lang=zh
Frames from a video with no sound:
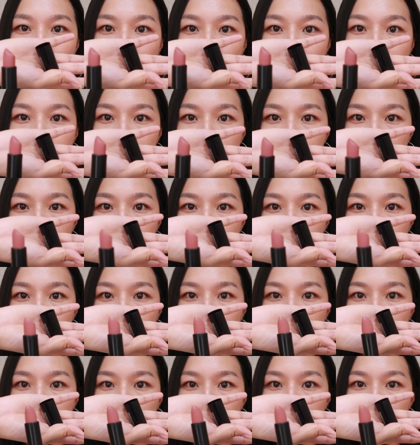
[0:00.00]
它就
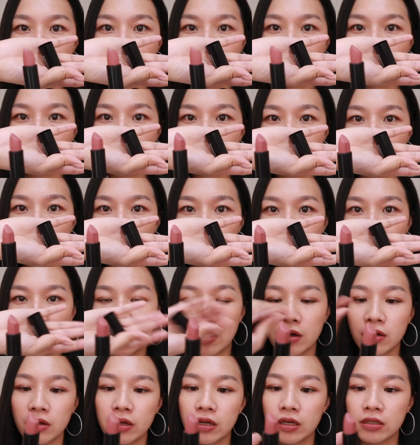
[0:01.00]
是非常
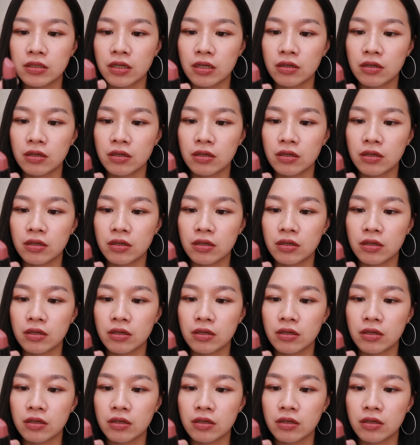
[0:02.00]
漂亮，